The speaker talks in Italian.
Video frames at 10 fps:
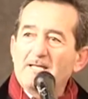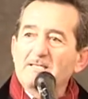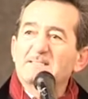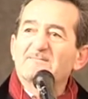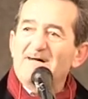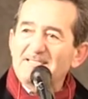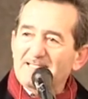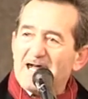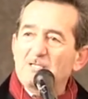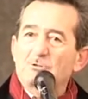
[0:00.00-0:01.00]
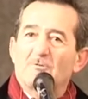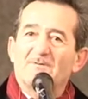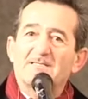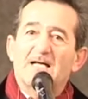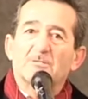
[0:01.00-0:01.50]
presieduta da Stefano
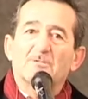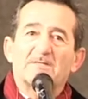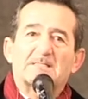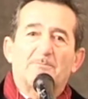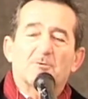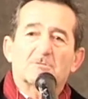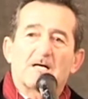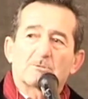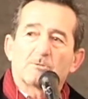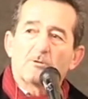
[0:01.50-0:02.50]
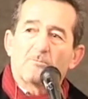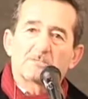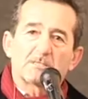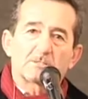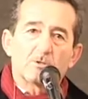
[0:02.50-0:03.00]
Girasole, il
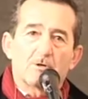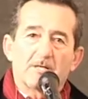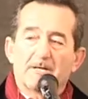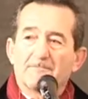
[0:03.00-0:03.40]
presidente Raimondo